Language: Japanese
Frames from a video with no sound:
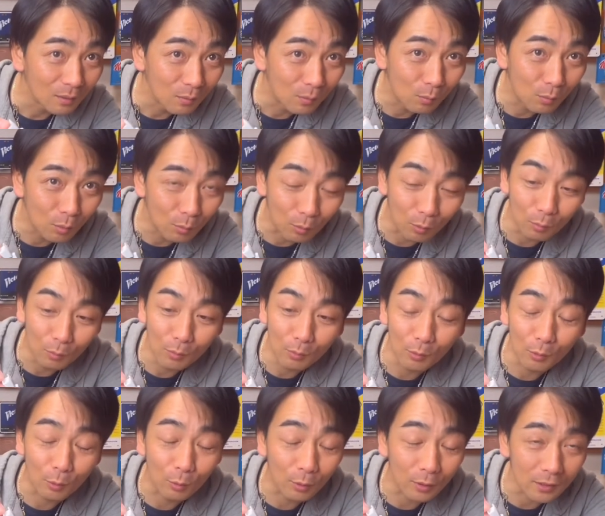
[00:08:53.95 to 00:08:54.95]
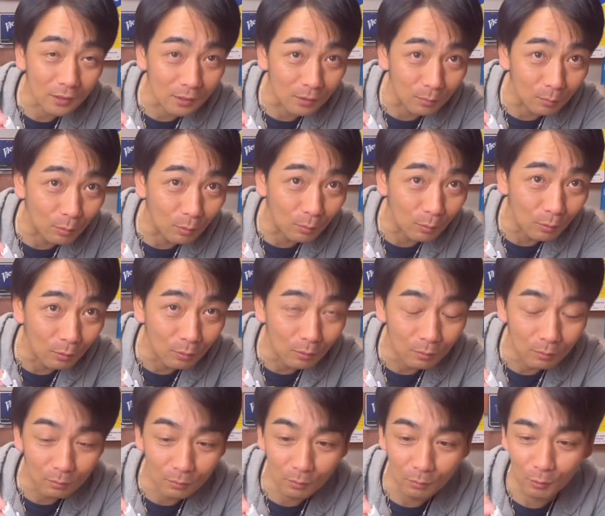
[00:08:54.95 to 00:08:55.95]
もも、ももこれっすよ、もも。
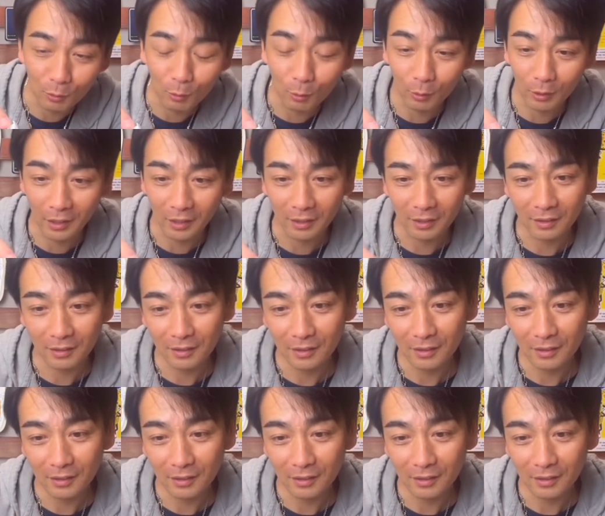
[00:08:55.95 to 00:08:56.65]
ももこれ。